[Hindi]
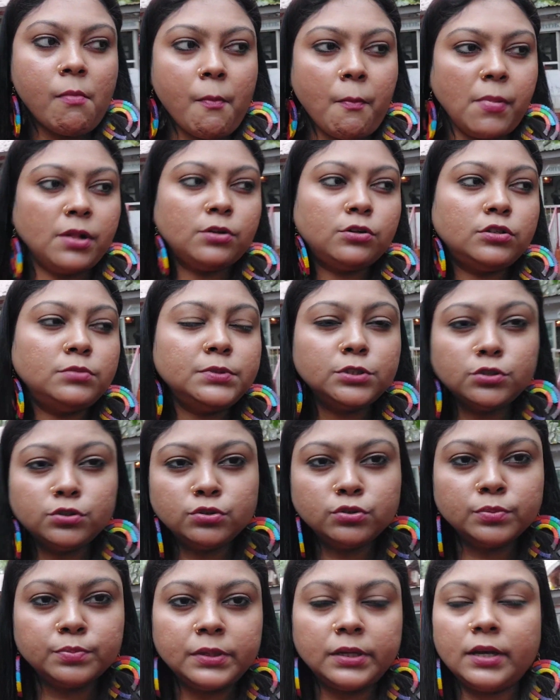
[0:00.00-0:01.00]
बिल्कुल भी
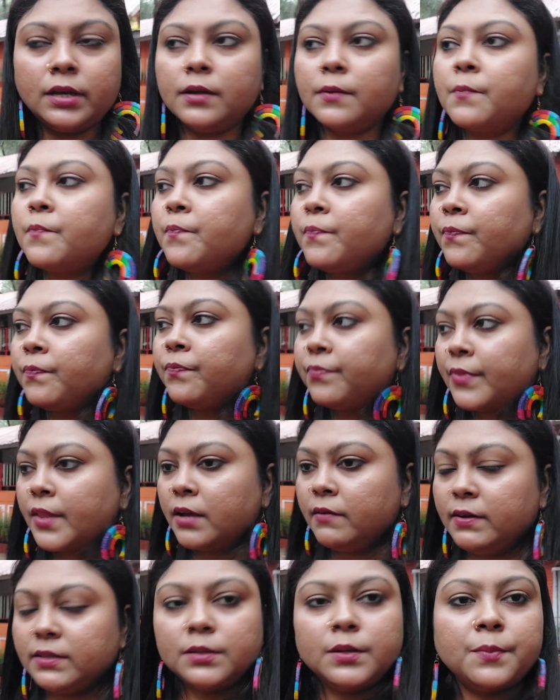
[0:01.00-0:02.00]
धूप नहीं है
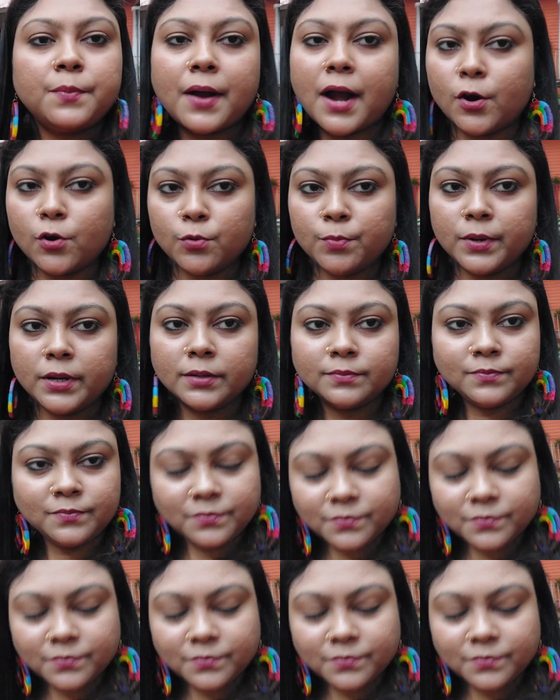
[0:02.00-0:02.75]
ऐसे पहाड़ों में